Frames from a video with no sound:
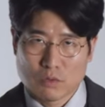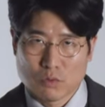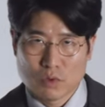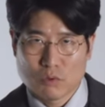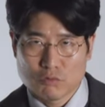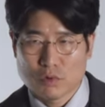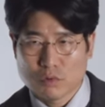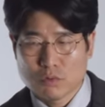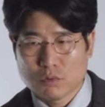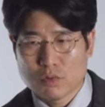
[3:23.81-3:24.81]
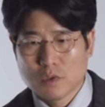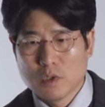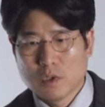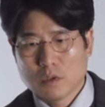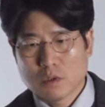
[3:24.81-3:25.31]
독일어도 있고
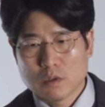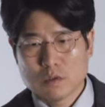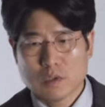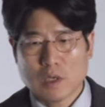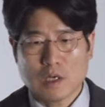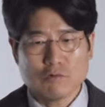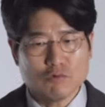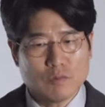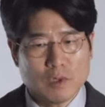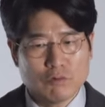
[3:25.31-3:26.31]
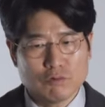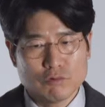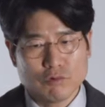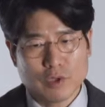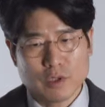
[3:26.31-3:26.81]
어, 근데
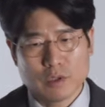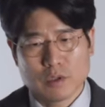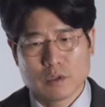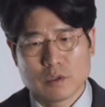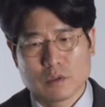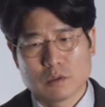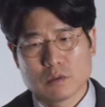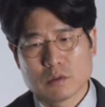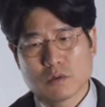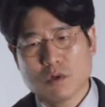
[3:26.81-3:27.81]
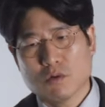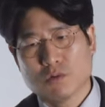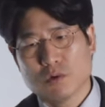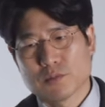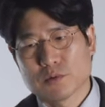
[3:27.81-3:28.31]
한국말로 된그
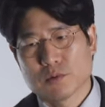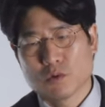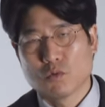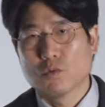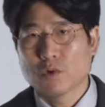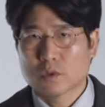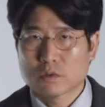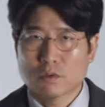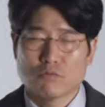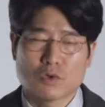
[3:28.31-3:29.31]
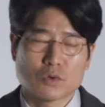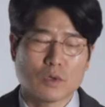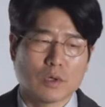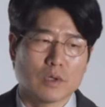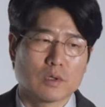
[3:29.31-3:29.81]
선가곡이 없었는데 요번에 그걸
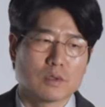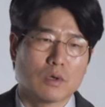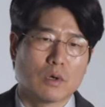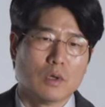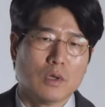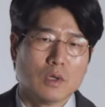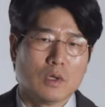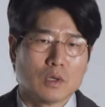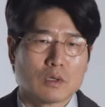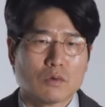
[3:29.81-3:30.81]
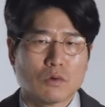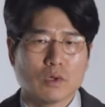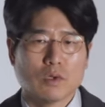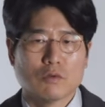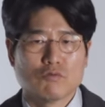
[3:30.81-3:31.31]
위촉하게 돼서 그 곡에
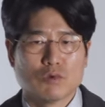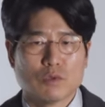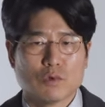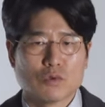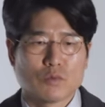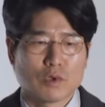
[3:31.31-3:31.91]
대한 울림이 좀